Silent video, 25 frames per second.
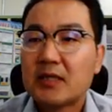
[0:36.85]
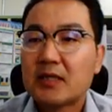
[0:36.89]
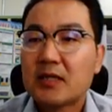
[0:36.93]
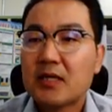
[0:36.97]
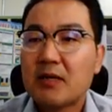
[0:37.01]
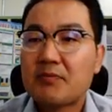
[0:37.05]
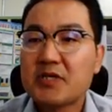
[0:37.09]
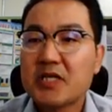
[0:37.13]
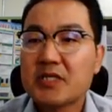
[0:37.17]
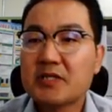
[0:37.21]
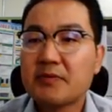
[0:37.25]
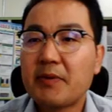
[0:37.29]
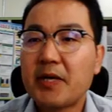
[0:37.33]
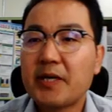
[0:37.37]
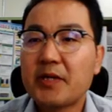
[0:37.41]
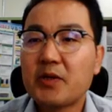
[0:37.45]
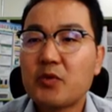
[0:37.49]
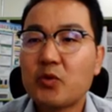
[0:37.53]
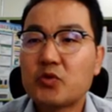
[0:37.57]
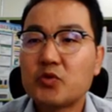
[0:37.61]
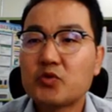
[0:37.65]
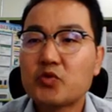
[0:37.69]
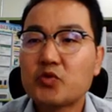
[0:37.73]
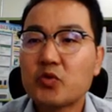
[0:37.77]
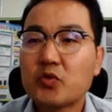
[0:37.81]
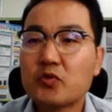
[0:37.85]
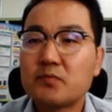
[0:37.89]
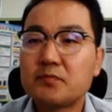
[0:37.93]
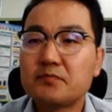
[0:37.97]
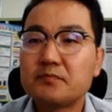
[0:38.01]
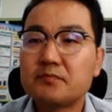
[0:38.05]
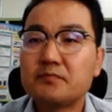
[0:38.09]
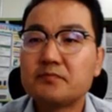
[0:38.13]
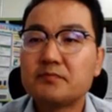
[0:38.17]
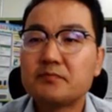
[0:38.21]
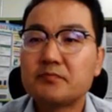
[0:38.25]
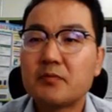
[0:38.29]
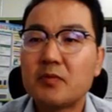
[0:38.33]
감사 스마일 오늘
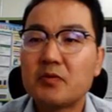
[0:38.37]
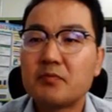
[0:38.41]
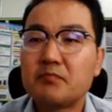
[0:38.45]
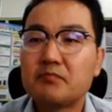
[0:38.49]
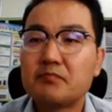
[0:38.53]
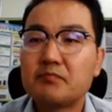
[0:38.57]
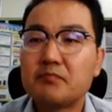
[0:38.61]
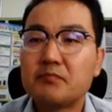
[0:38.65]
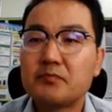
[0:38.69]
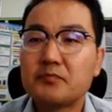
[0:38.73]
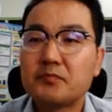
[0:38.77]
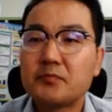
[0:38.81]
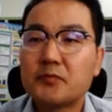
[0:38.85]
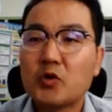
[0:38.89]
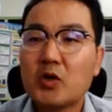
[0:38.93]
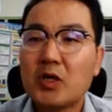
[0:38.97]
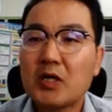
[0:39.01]
조금 음,